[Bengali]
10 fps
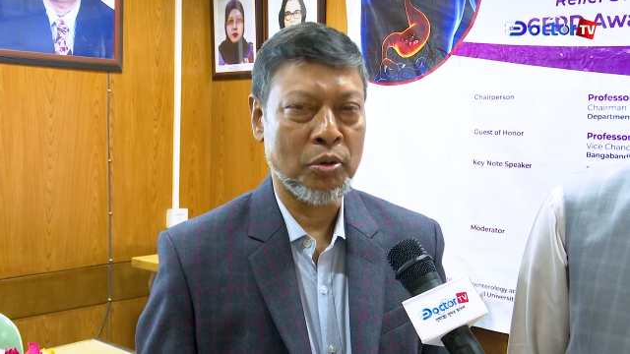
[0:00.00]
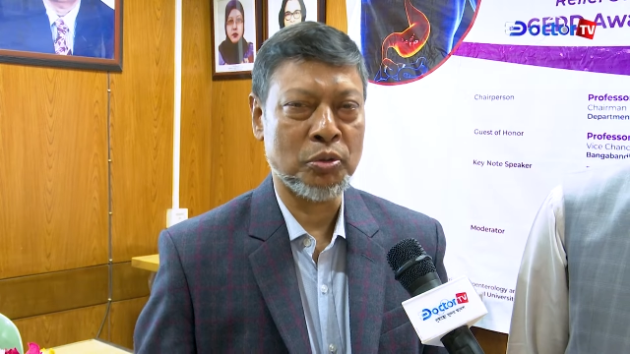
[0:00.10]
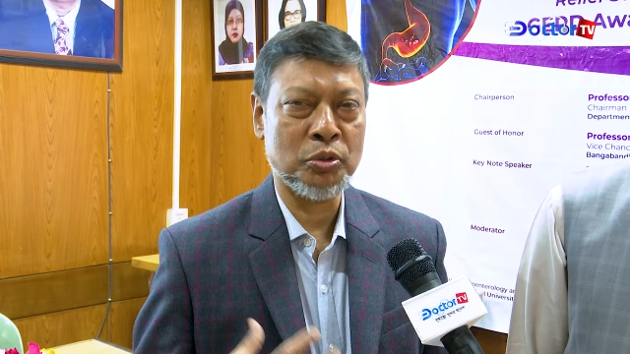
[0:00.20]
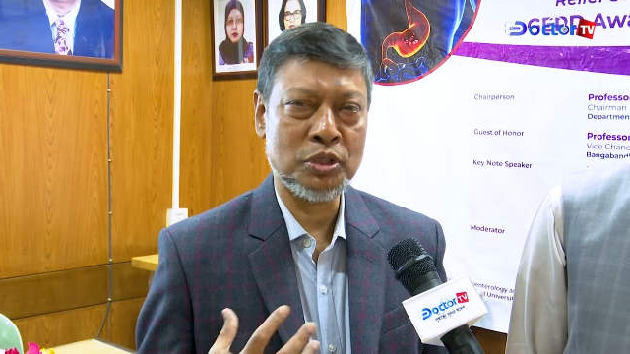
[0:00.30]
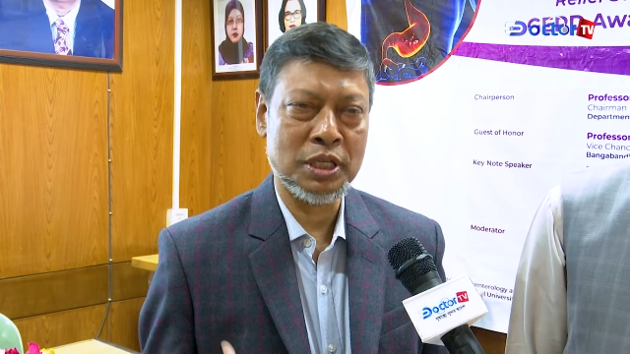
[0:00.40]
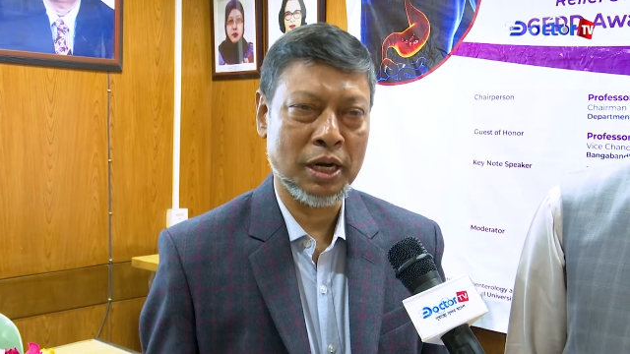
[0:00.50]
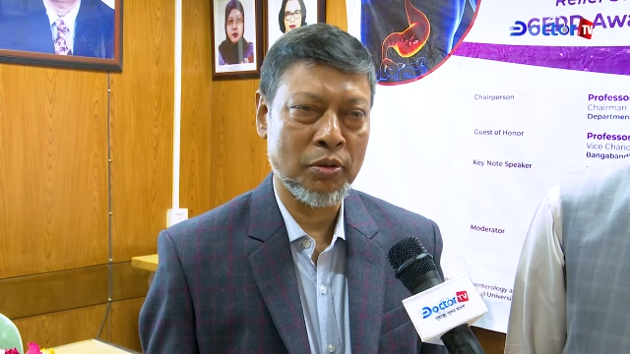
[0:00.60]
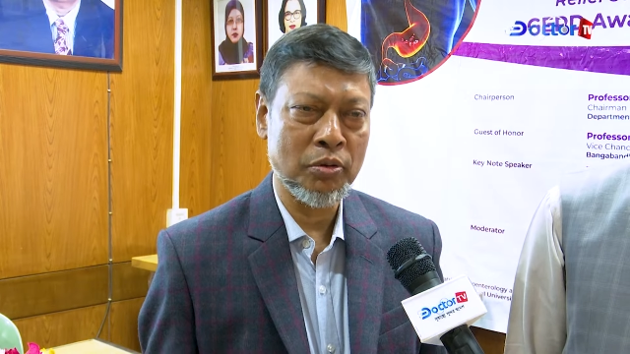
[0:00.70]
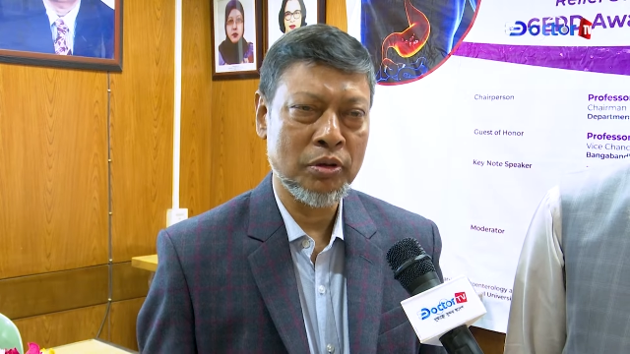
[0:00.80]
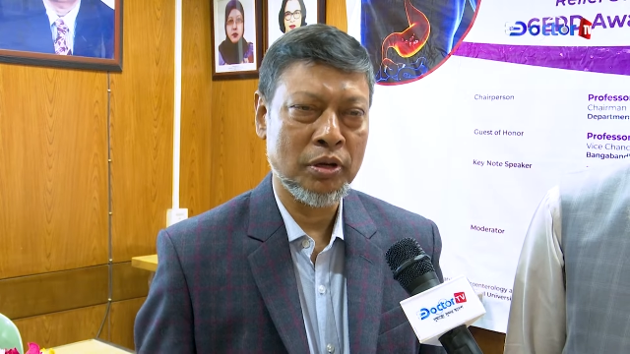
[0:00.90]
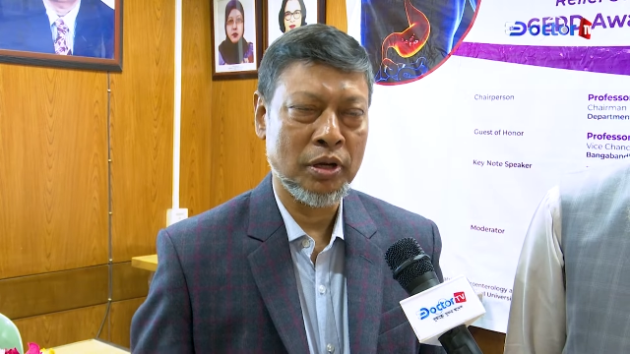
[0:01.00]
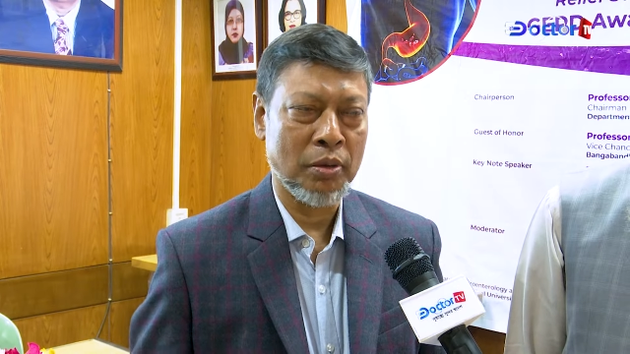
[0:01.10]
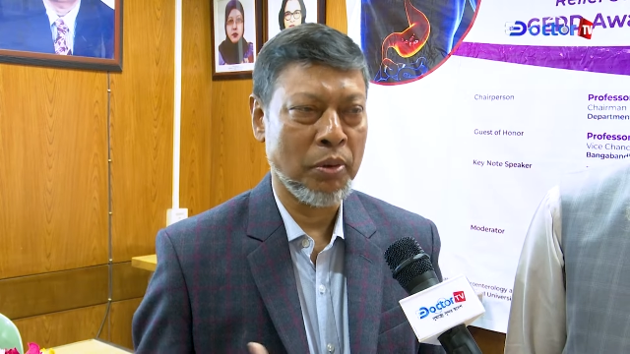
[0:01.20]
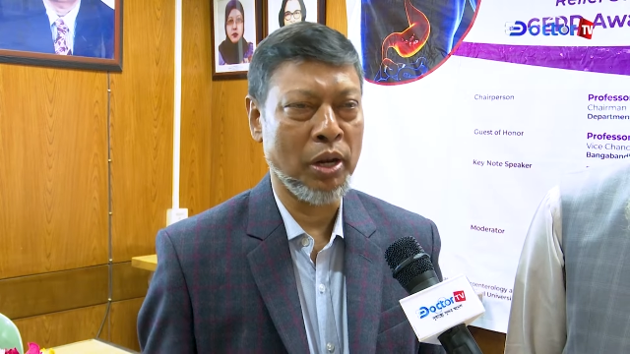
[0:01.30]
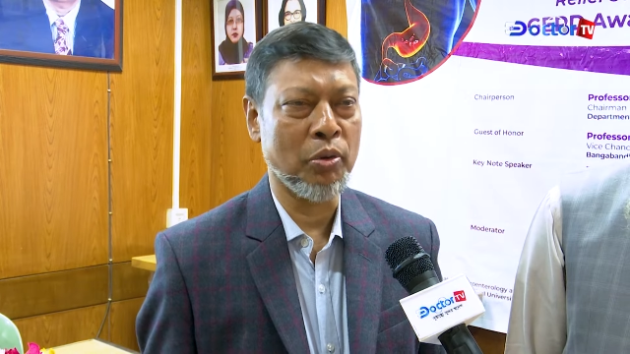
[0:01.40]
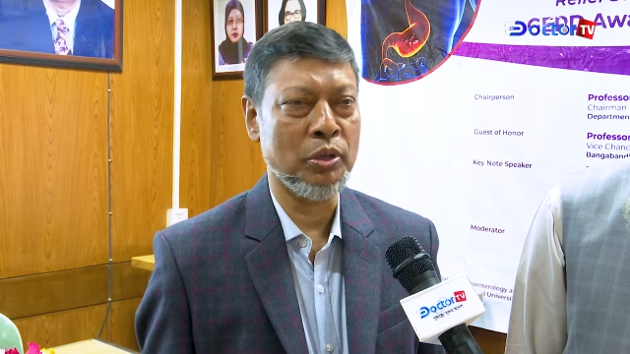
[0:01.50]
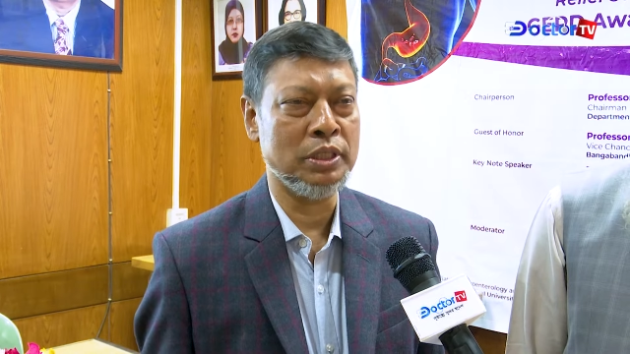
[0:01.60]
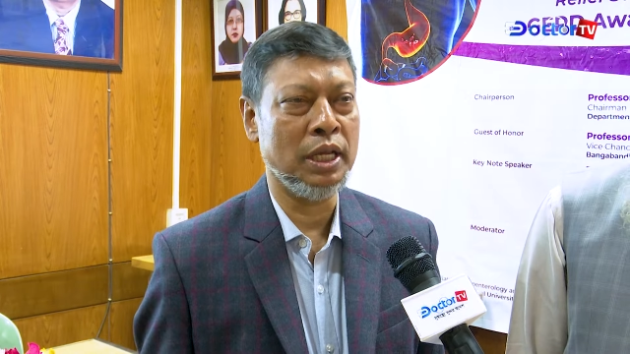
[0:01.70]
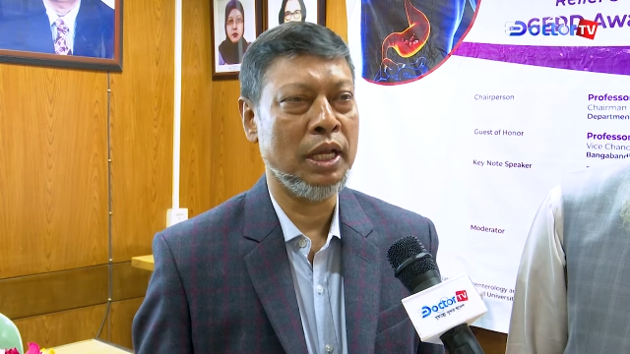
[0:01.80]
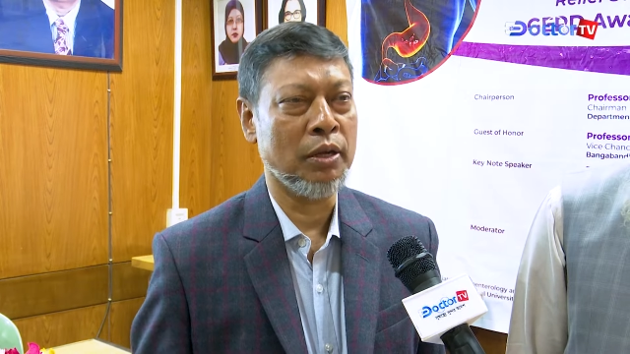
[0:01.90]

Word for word: ওষুধ ছাড়াও ভালো হয়ে যায়